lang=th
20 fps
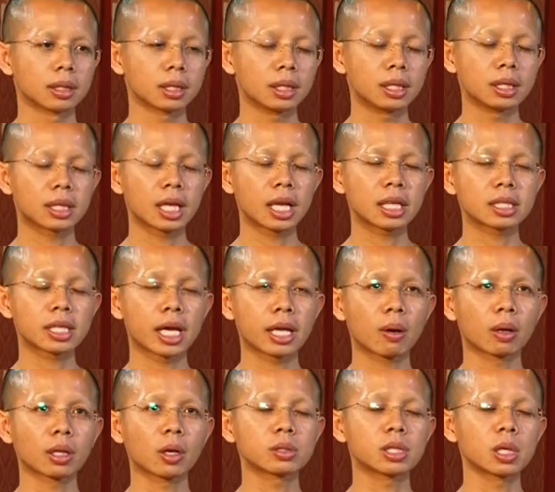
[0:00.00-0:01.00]
คือถ้าใจข
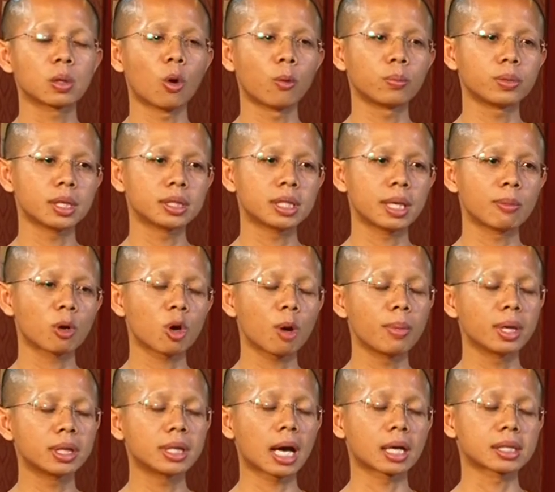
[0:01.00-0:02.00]
องเราสงบจริง ๆ มันก็เห
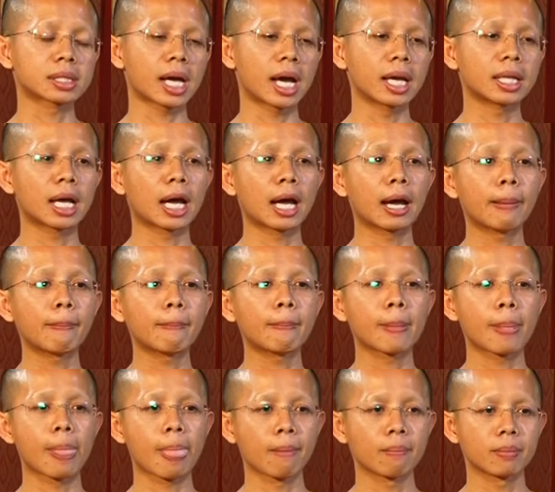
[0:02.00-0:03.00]
มือนดั่งสาย
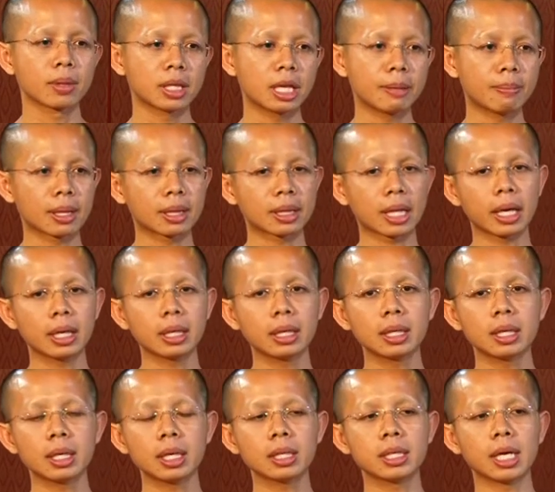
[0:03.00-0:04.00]
น้ำที่มันไหล
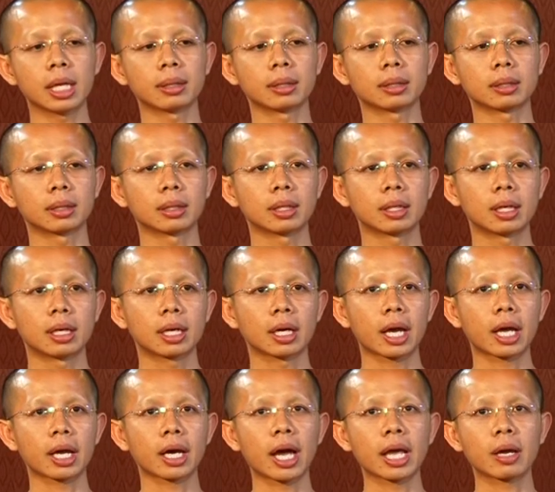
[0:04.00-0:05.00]
เย็น
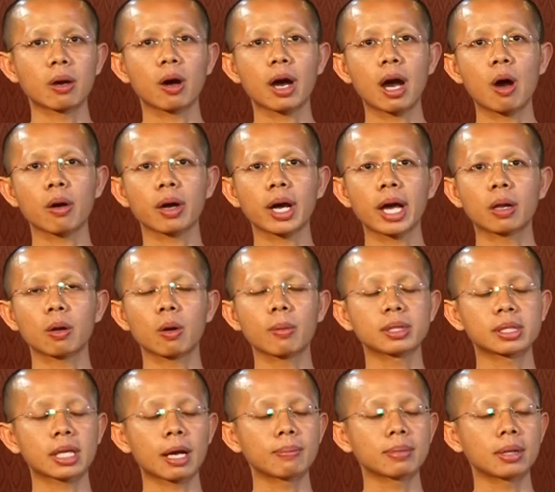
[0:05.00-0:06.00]
ใครๆก็เข้าใกล้แล้วก็
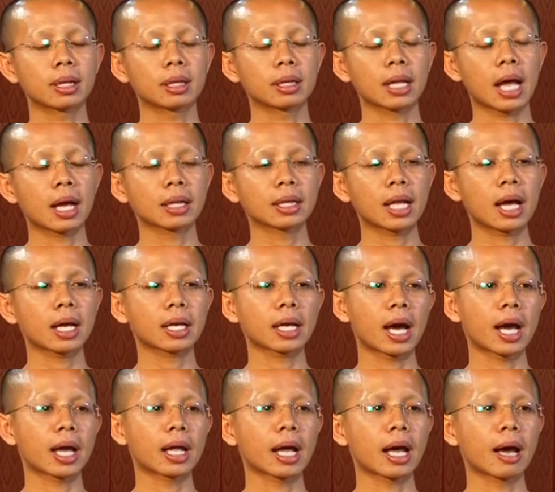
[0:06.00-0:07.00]
ชับล้างร่าง
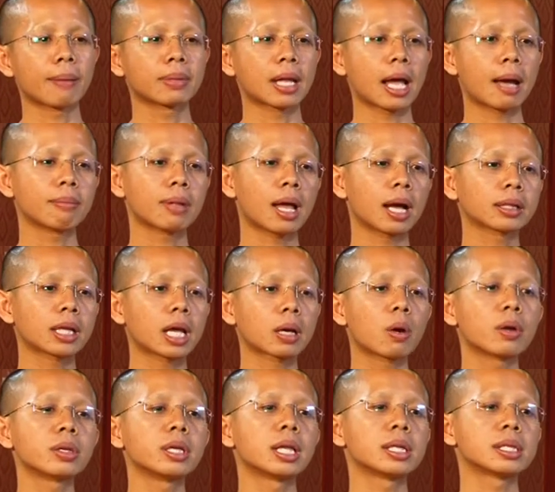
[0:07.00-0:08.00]
กายอาบน้ำล้างหน้า
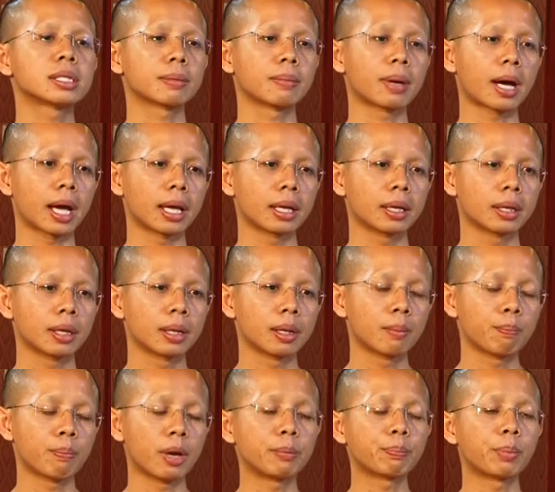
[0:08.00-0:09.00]
ก็เย็นสบาย
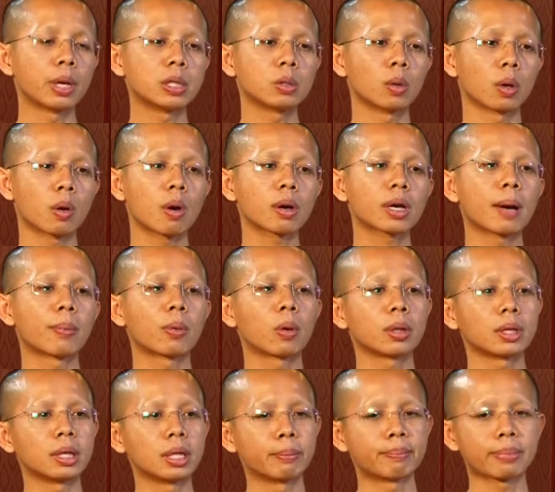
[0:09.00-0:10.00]
เป็นประโยชน์เข้ากับค
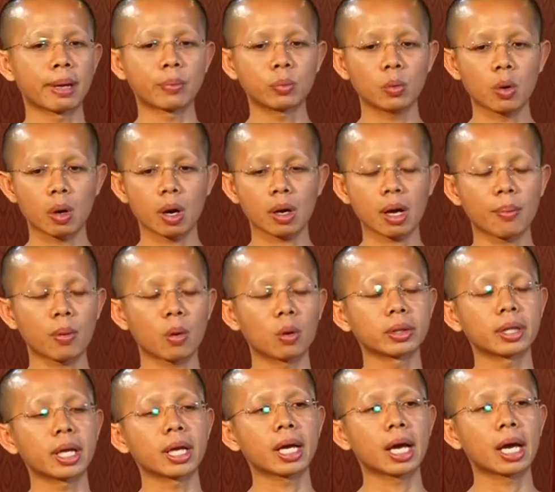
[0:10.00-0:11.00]
นอื่นปรับตัวเข้ากับคน
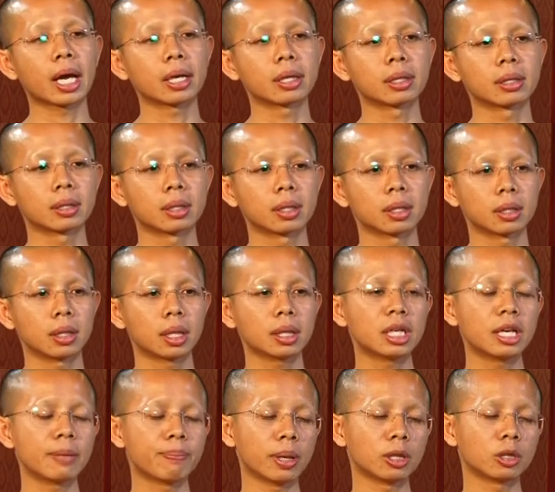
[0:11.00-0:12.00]
ได้ง่าย นี่
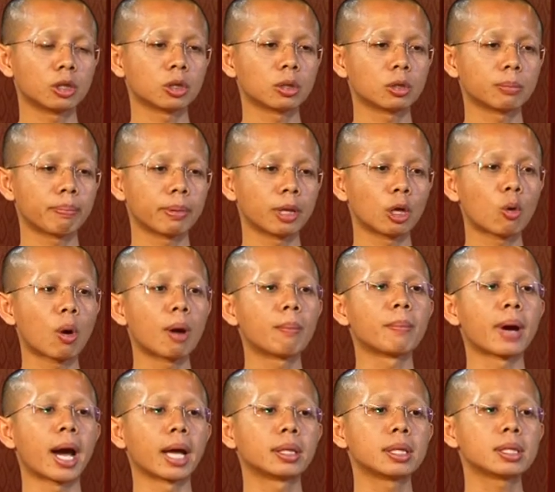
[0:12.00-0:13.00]
คือเป็นเป็นความ
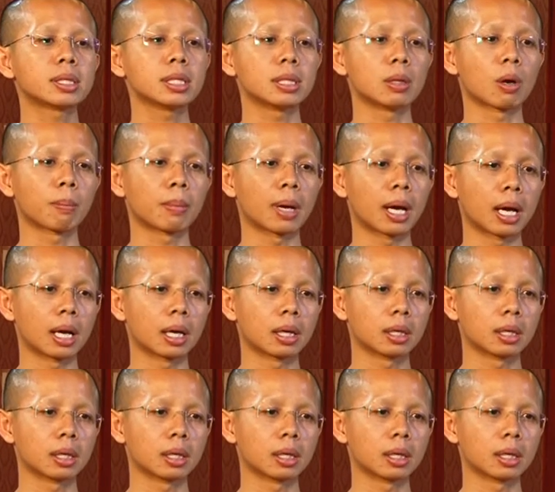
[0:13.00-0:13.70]
หมายที่สื่อออกมา